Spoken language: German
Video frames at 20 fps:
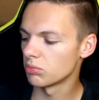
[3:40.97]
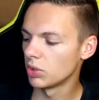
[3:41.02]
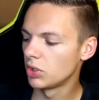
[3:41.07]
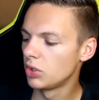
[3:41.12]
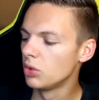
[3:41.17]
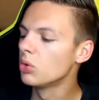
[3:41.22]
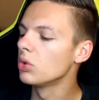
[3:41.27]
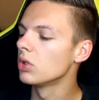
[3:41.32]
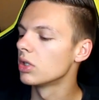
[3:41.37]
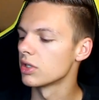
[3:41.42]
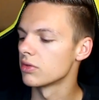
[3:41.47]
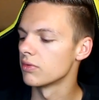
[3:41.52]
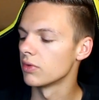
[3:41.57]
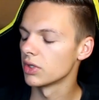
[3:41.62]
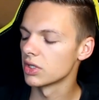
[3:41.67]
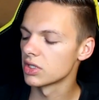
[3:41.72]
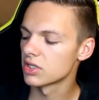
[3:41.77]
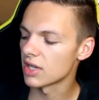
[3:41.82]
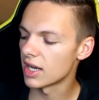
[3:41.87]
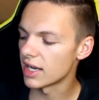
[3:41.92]
mit Jugendlichen
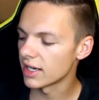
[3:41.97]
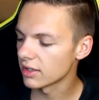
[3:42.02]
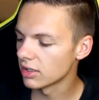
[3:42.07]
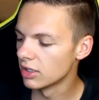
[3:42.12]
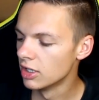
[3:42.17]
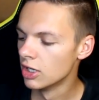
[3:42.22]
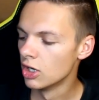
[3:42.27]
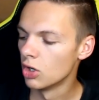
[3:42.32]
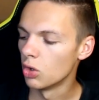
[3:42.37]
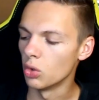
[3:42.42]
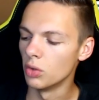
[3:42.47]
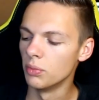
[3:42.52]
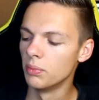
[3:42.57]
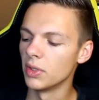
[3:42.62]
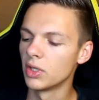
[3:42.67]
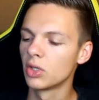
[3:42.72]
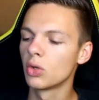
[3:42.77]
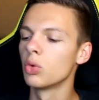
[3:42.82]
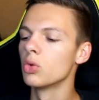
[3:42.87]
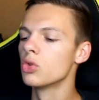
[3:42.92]
würde ich sagen und
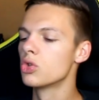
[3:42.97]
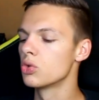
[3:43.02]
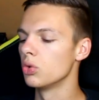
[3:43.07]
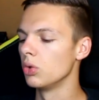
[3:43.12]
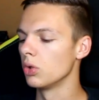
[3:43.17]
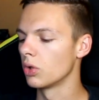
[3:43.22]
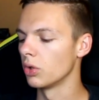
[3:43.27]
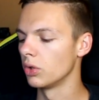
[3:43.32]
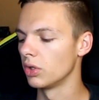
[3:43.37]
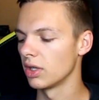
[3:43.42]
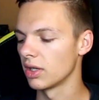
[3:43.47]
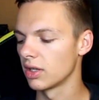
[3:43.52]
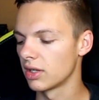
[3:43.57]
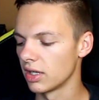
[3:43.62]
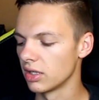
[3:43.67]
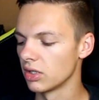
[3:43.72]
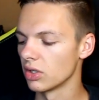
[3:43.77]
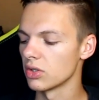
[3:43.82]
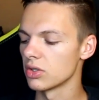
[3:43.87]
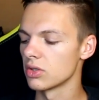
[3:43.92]
mit
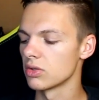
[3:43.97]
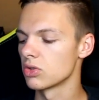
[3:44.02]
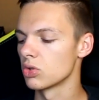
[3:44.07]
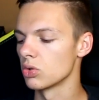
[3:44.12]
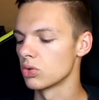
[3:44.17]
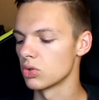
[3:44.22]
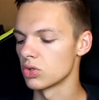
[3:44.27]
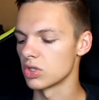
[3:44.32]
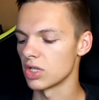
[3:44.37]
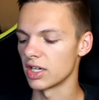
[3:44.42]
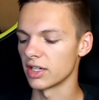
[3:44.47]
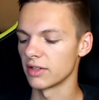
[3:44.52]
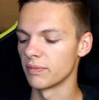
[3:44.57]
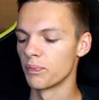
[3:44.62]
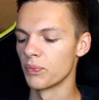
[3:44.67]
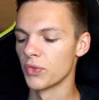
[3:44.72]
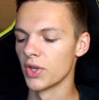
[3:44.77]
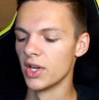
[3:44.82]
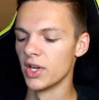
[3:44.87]
Grundschulkindern sozusagen.